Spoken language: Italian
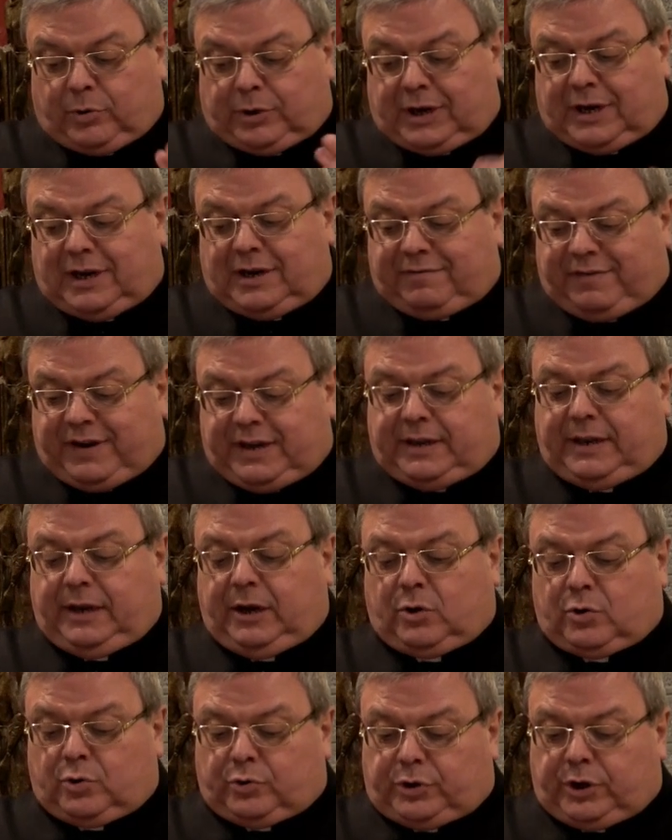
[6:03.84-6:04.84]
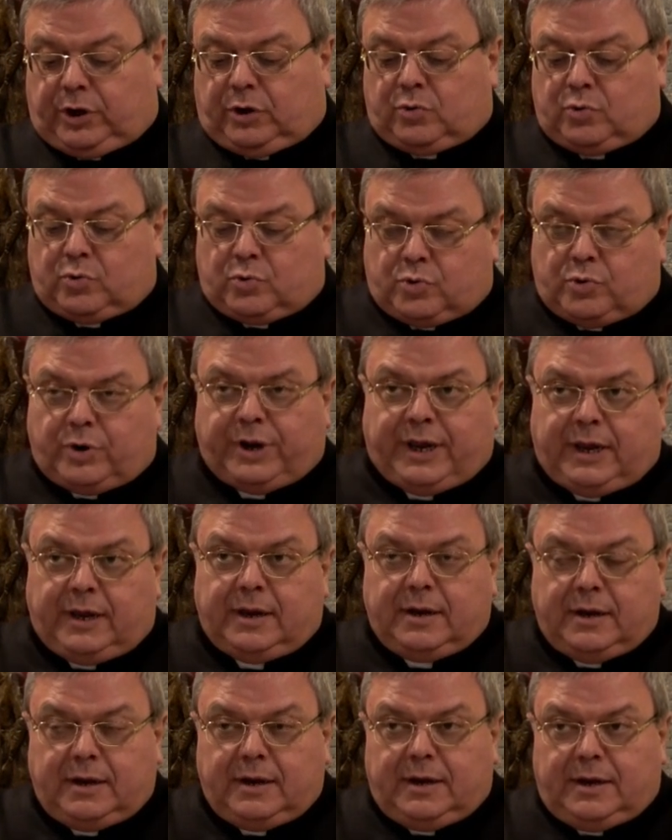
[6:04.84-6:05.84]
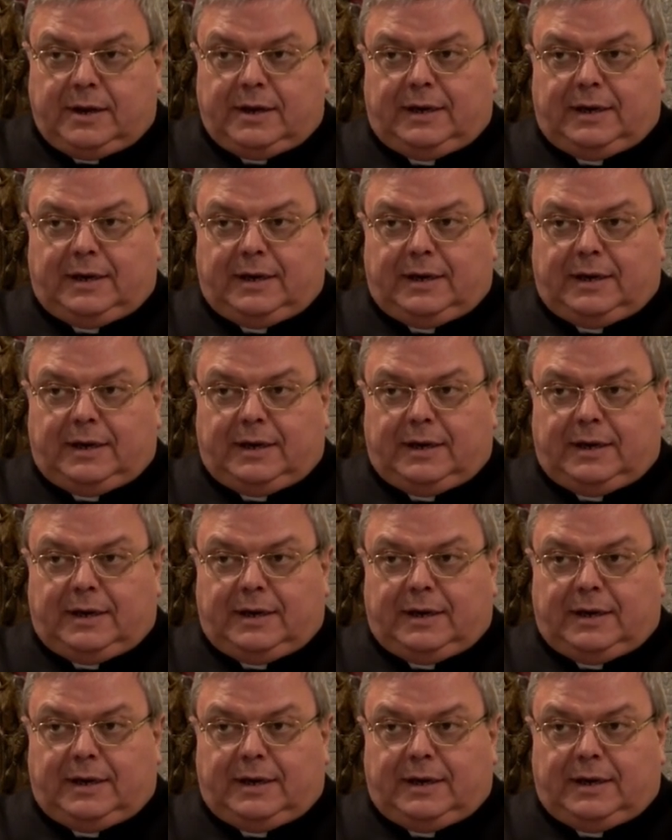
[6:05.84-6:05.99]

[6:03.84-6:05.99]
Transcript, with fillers: del Levitico di cui